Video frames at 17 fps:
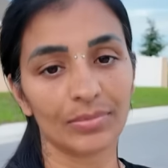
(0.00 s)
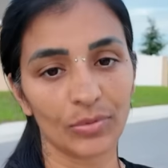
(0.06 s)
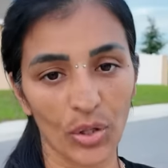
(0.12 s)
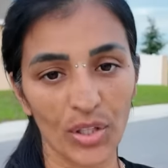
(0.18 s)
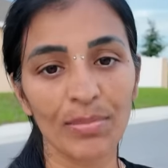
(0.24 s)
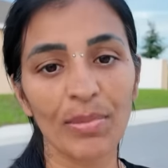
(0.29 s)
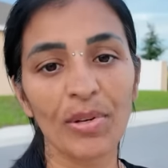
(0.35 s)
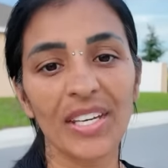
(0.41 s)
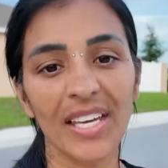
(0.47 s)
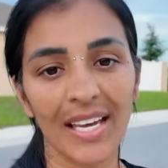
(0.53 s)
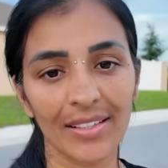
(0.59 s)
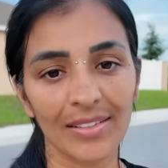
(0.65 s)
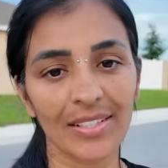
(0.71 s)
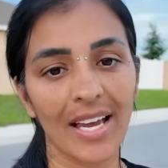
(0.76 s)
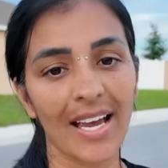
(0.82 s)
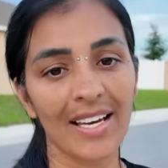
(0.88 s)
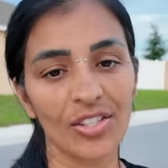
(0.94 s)

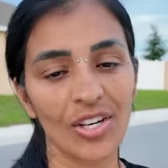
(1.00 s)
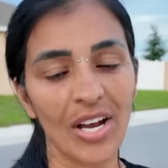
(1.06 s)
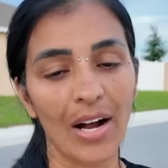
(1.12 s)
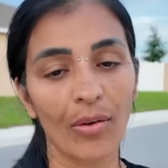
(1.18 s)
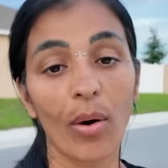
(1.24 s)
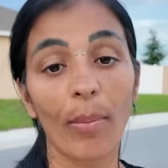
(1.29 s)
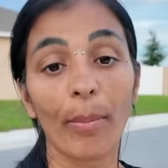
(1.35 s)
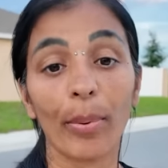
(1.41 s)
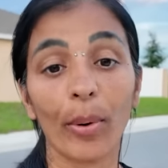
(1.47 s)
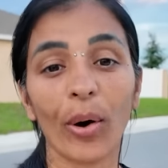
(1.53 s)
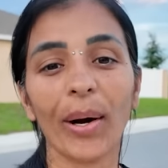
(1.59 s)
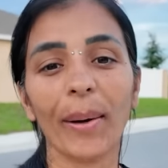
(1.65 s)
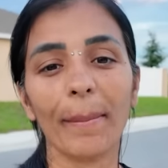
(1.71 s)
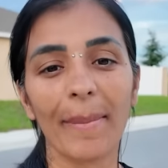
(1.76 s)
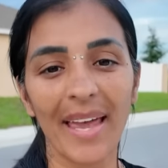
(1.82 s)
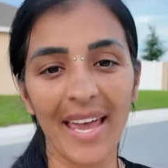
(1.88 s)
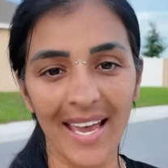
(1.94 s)
2.500 reais de água
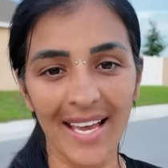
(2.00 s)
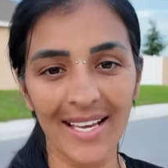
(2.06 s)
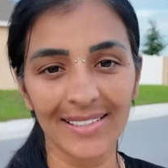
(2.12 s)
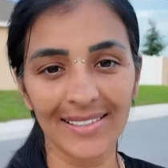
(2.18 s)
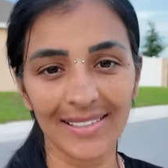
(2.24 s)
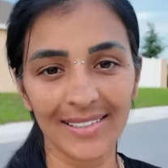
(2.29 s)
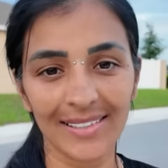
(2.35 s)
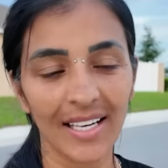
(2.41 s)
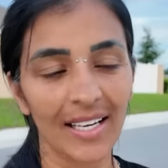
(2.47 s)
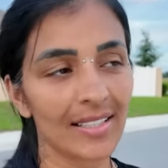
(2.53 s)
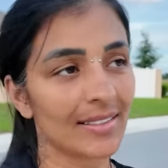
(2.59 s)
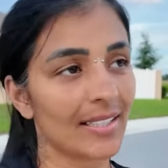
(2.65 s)
por mês.